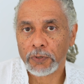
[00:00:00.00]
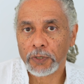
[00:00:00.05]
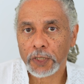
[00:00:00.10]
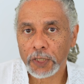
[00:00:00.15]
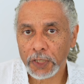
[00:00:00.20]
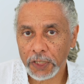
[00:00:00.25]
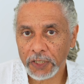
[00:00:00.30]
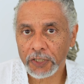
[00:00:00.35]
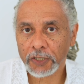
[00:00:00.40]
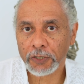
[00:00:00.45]
ne
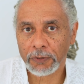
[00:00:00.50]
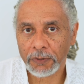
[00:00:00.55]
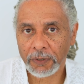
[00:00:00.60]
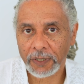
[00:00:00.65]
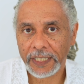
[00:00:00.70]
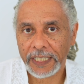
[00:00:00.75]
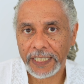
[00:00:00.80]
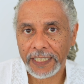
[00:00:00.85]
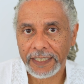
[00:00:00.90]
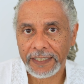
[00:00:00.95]
changeons
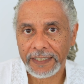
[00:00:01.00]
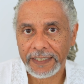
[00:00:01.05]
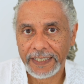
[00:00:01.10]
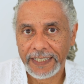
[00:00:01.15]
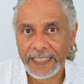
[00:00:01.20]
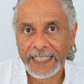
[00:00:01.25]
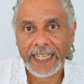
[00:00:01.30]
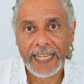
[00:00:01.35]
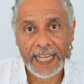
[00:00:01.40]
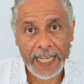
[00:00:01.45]
rien,
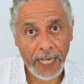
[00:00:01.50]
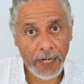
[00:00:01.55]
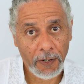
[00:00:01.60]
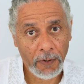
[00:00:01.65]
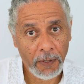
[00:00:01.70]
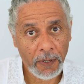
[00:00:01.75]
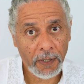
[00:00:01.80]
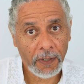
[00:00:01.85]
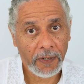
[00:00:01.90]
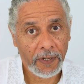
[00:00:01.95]

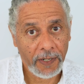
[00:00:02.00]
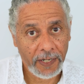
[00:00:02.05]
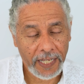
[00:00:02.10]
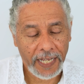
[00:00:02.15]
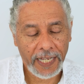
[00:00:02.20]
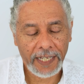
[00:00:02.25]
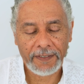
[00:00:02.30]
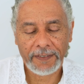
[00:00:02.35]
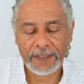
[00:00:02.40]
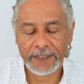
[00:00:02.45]
alors
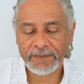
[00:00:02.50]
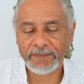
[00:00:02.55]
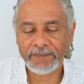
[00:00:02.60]
là,